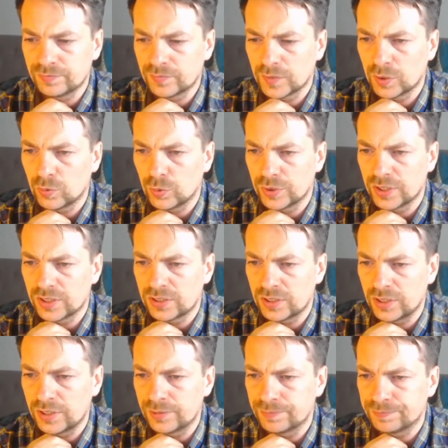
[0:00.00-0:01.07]
конь
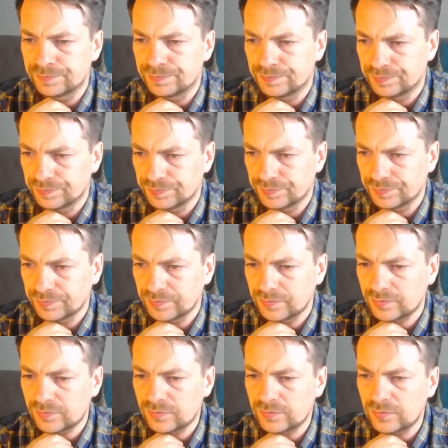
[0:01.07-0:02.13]
а3,
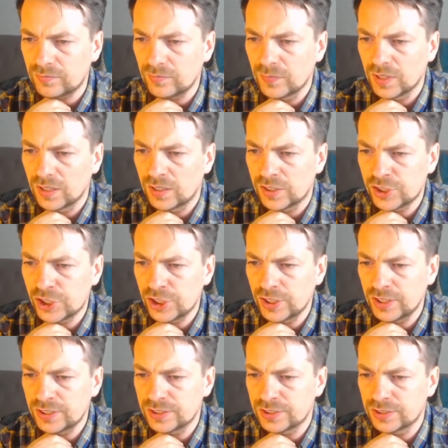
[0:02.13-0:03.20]

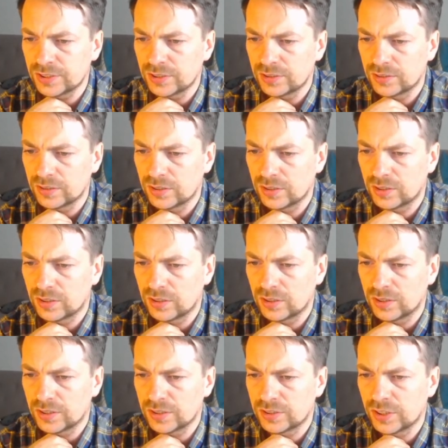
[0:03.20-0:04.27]
а6
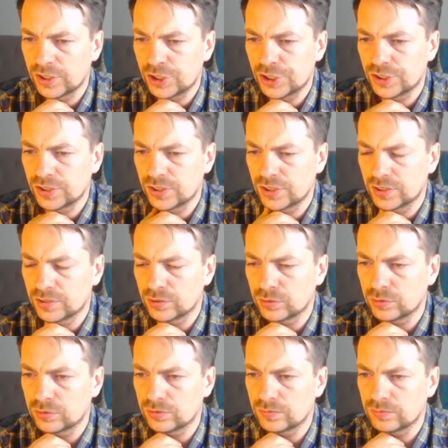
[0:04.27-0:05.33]
э, и d4.
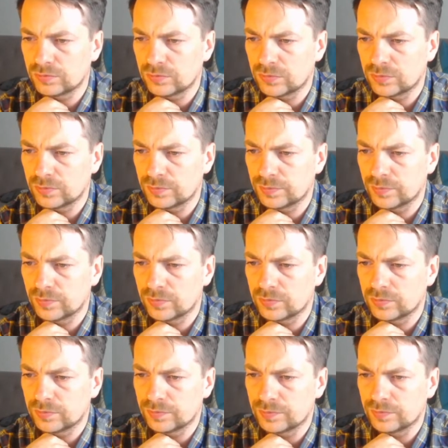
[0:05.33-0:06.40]
Ну,
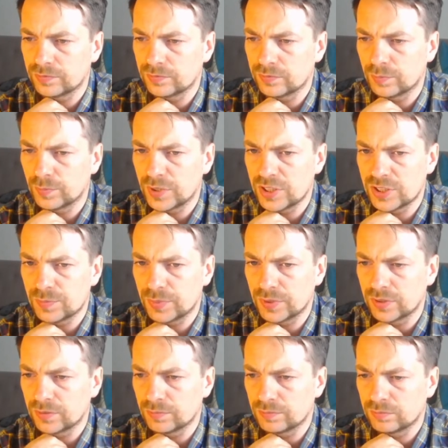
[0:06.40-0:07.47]
в
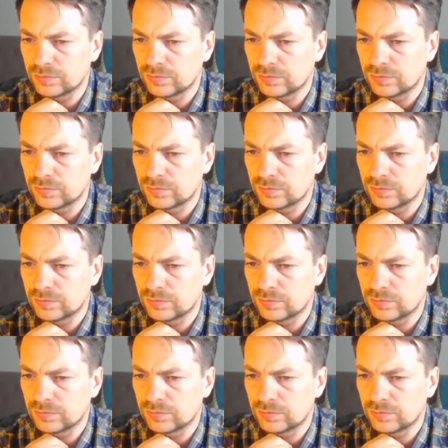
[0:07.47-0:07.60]
принципе,